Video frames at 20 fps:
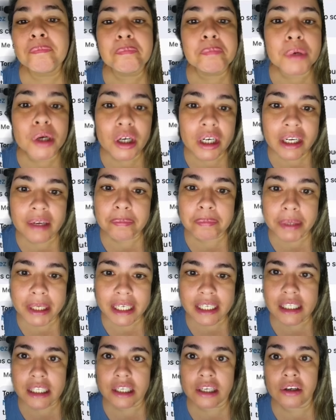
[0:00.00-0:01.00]
Ponle
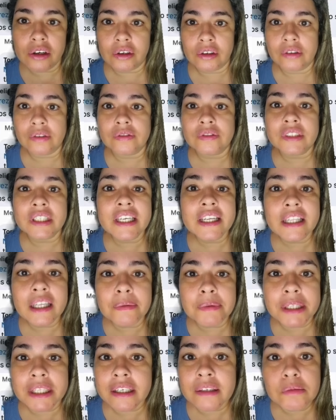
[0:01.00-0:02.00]
precio y te
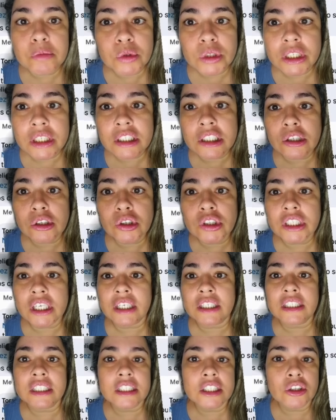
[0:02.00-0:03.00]
evitas muchas
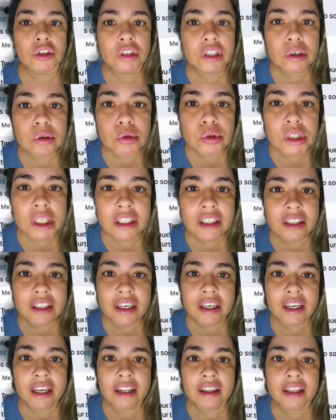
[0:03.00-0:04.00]
cosas. Y si no te gusta
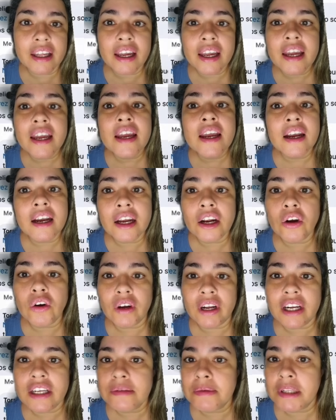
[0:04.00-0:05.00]
atender gente, creo
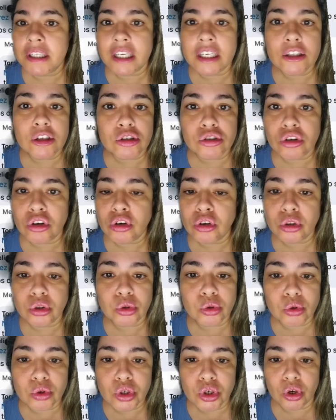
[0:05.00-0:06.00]
que las ventas no son lo
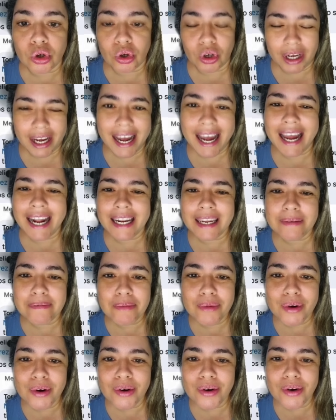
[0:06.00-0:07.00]
tuyo.
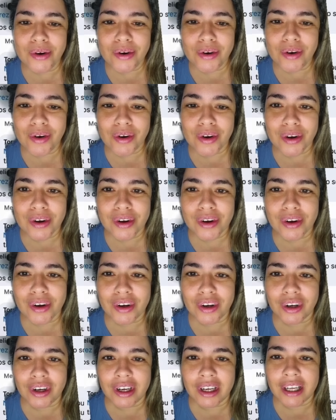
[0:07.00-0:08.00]
¡Ánimo!
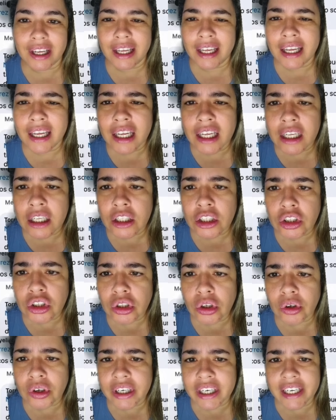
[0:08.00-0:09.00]

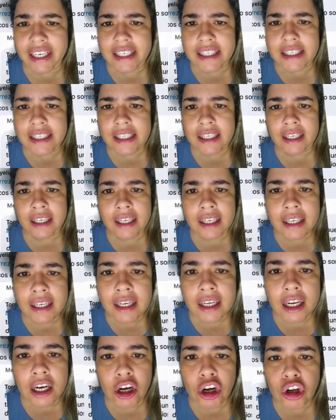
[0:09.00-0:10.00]
Torres,
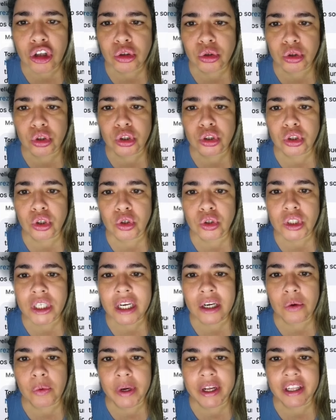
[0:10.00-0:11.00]
lo tuyo son los
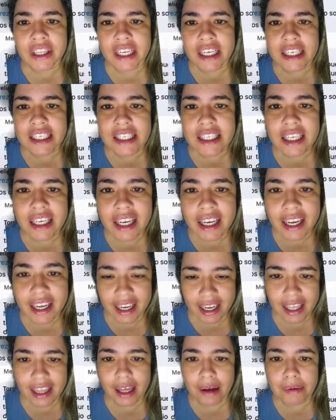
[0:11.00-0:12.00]
argüendes.
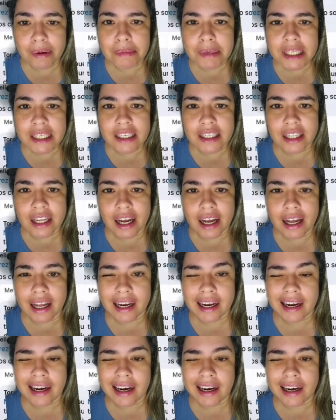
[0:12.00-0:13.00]
Edá mamacita.
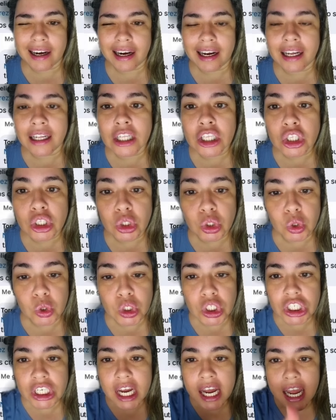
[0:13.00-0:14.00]

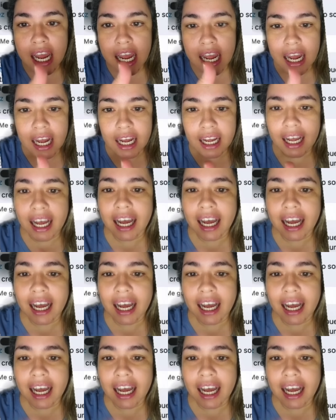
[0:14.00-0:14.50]
Trucha.